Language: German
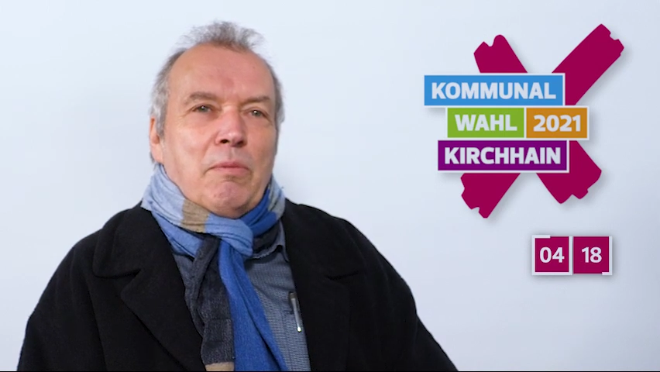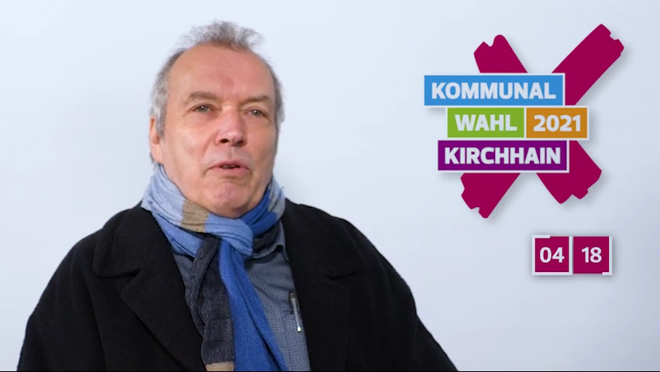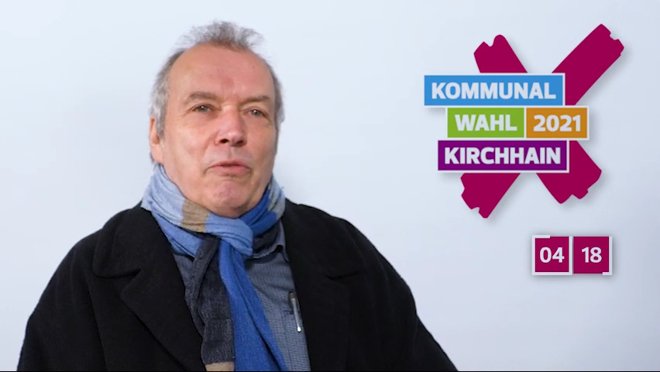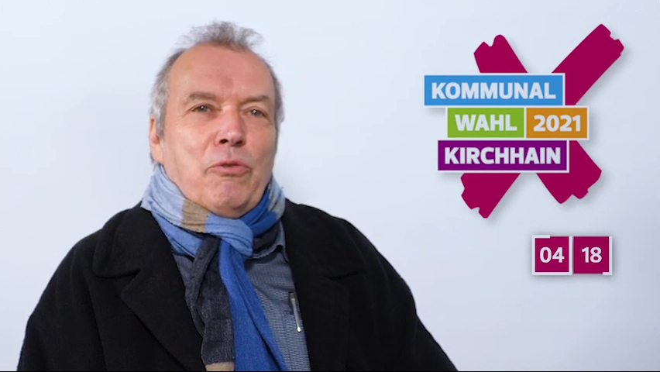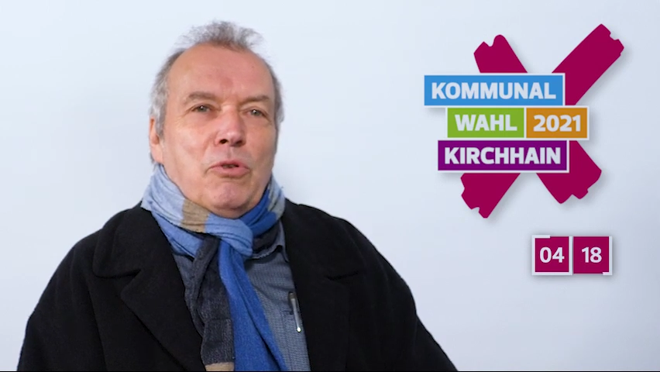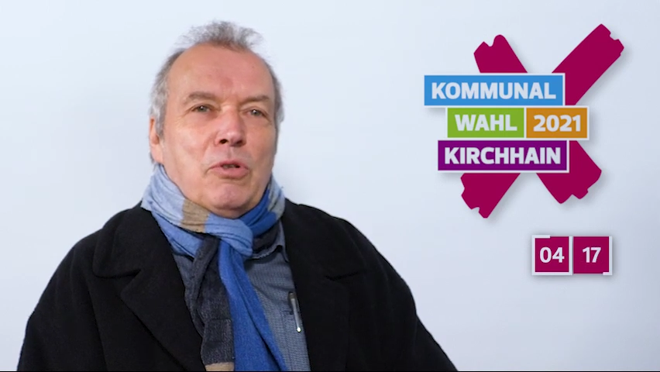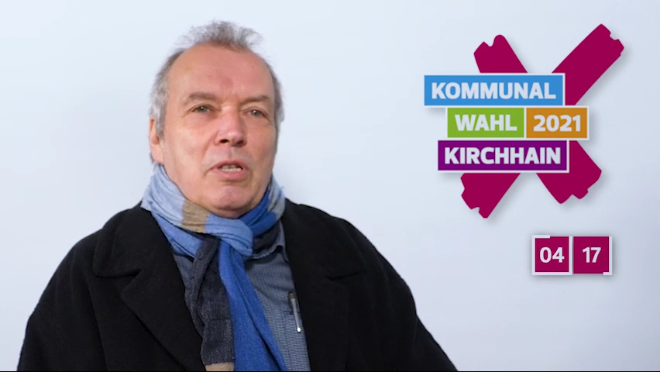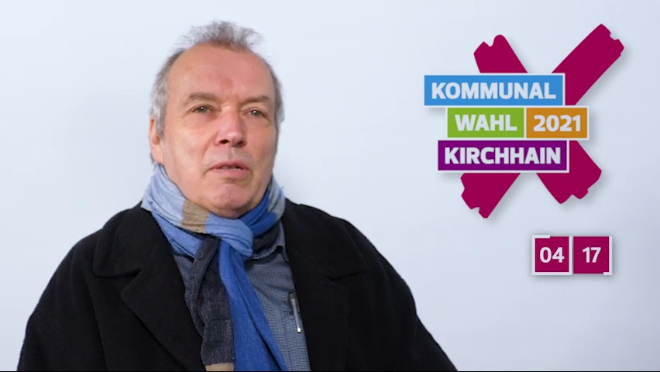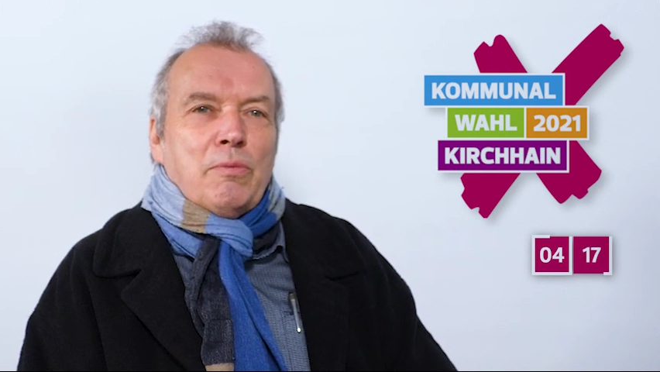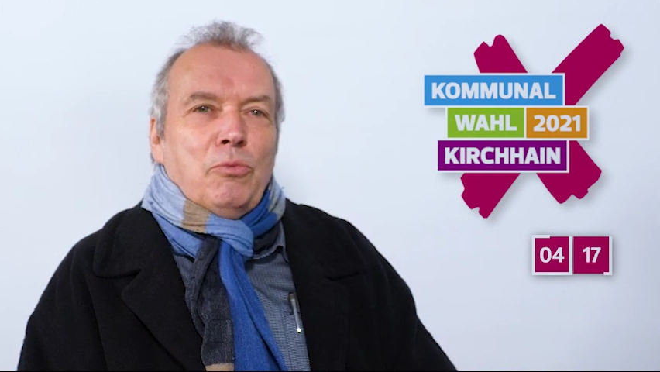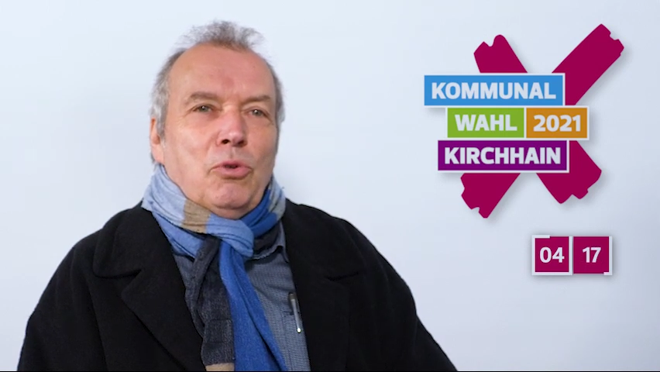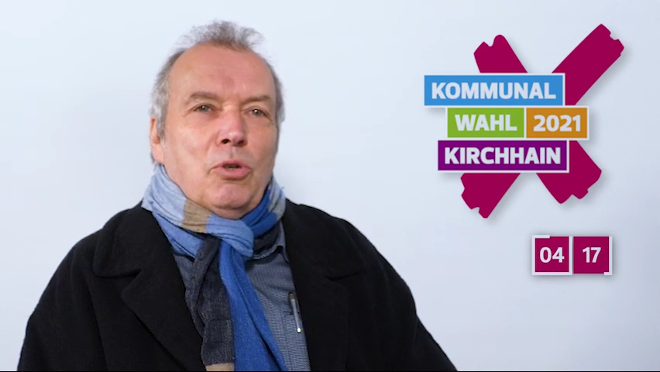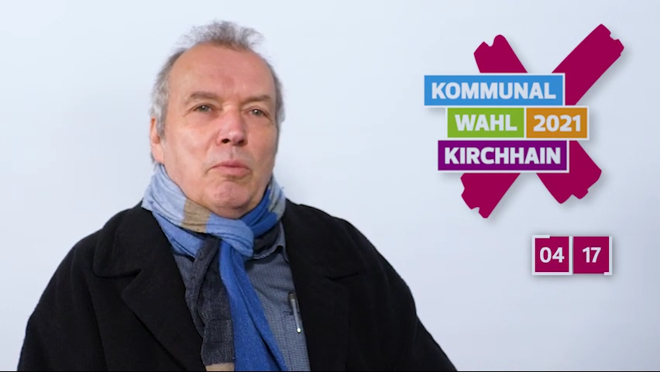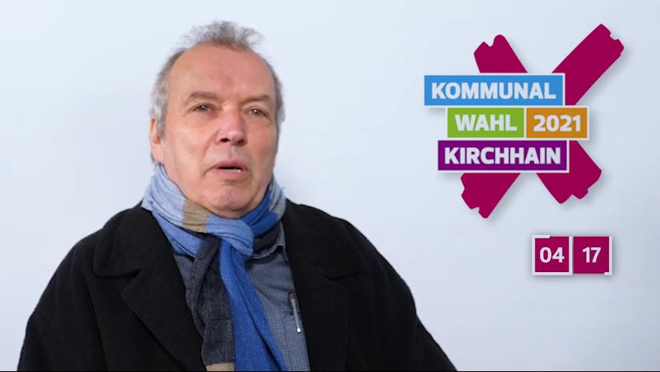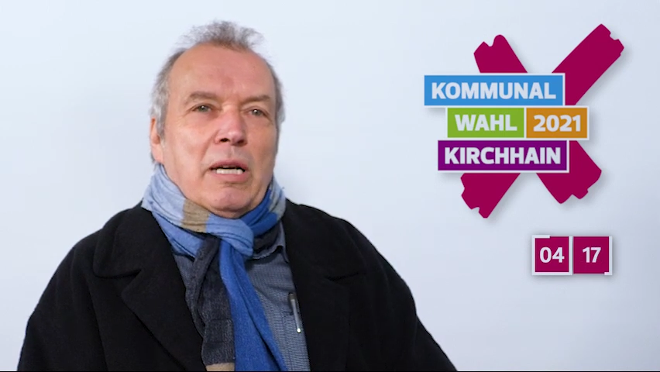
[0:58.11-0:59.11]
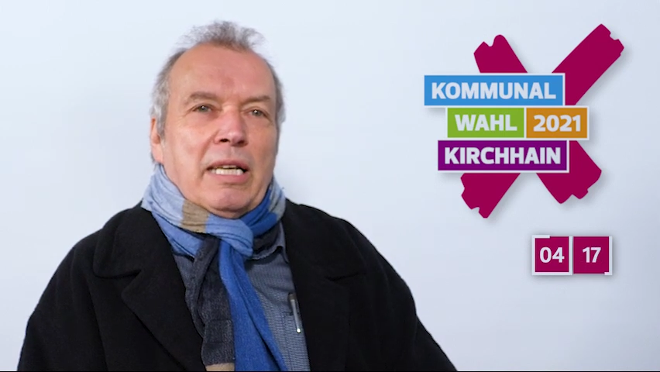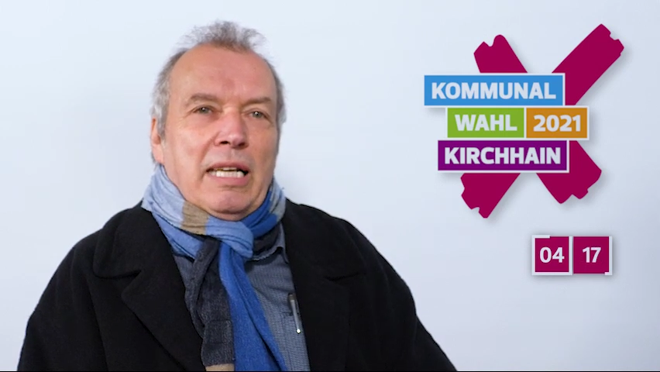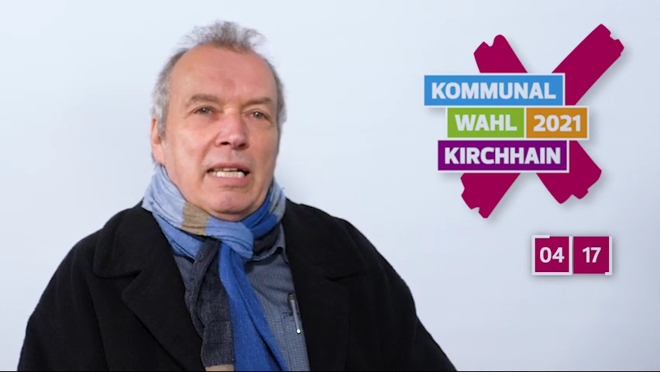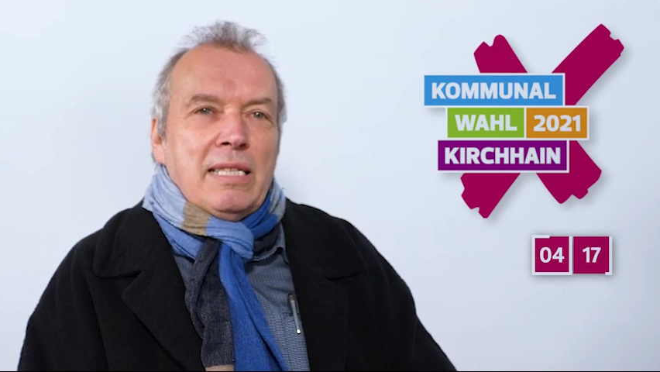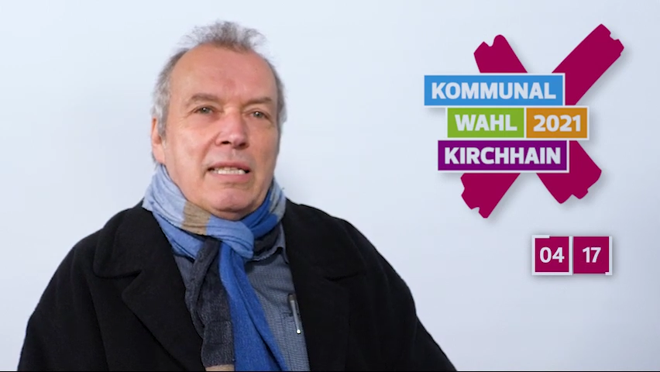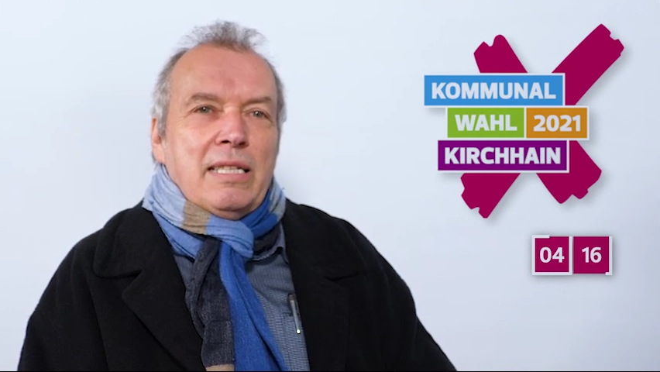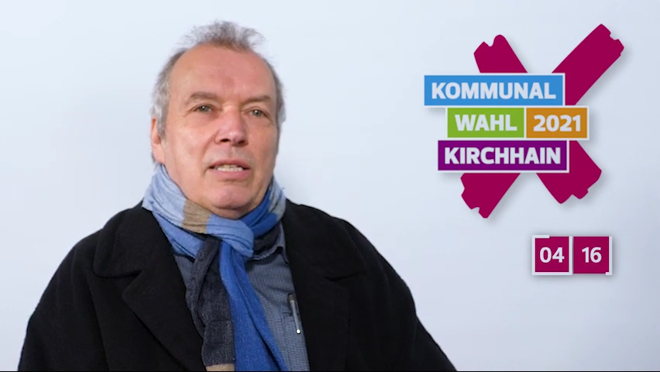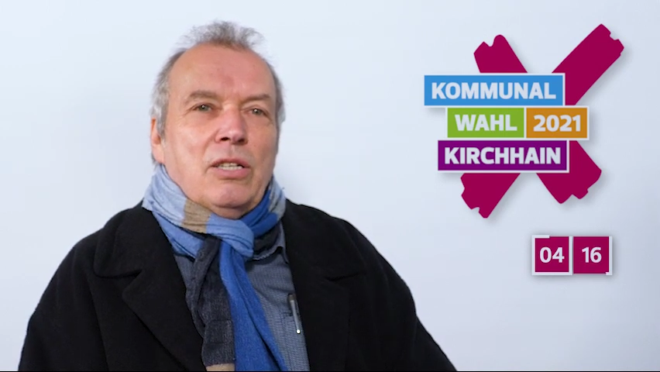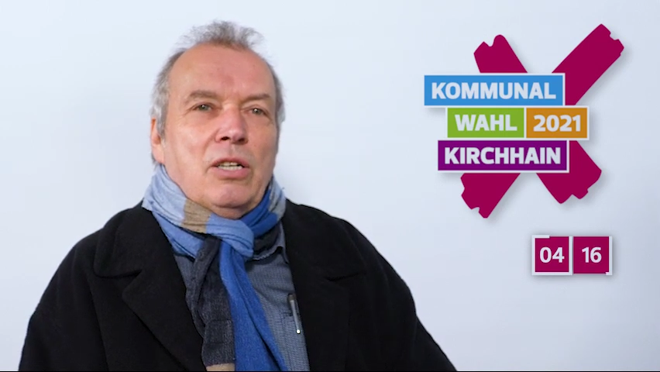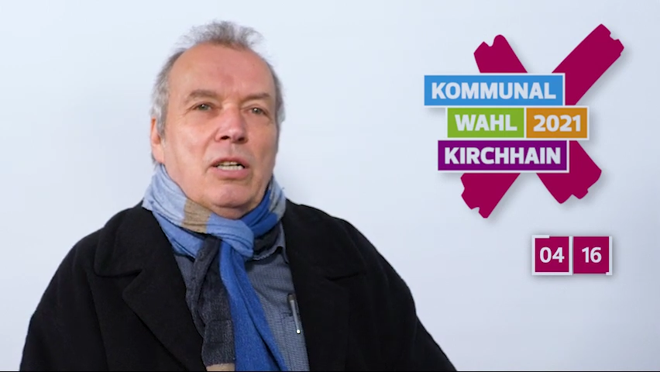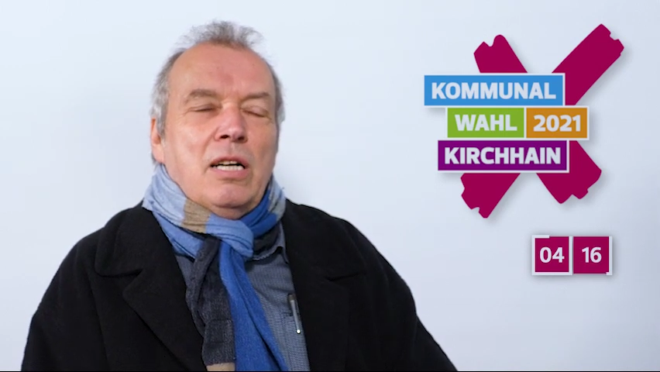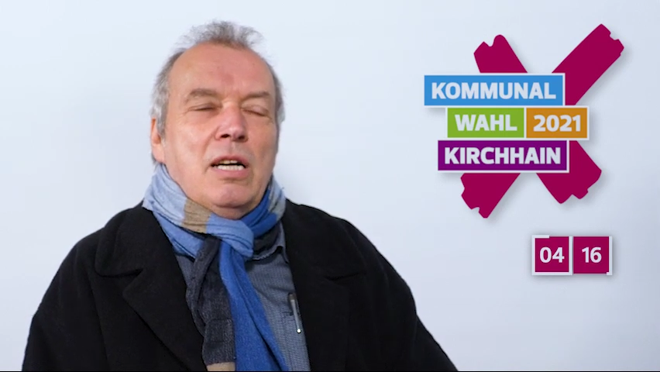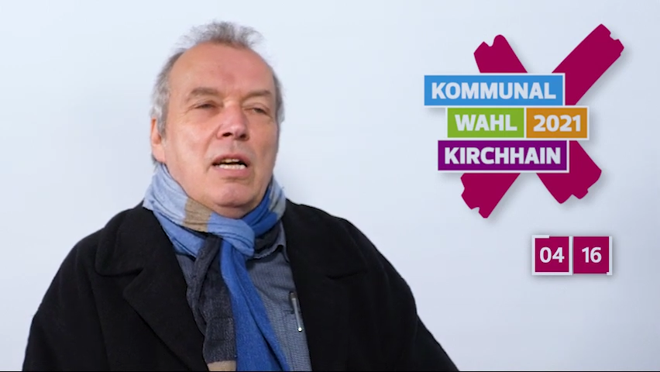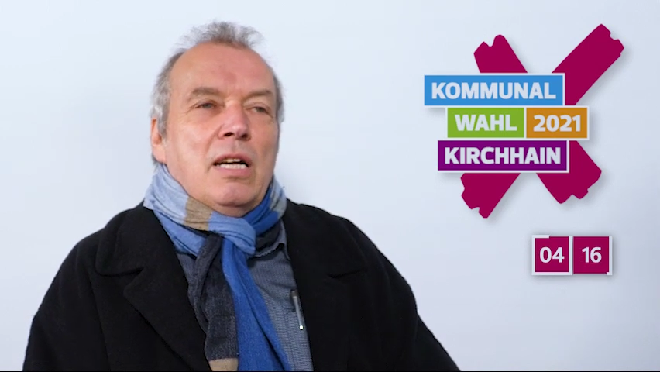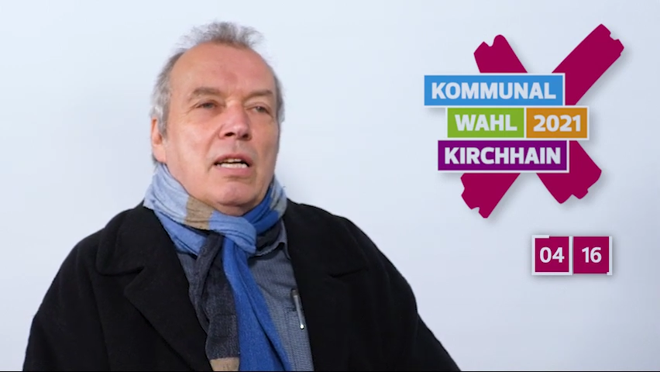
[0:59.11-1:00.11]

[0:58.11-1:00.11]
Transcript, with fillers: Man fühlt sich wohl, man kennt sich noch,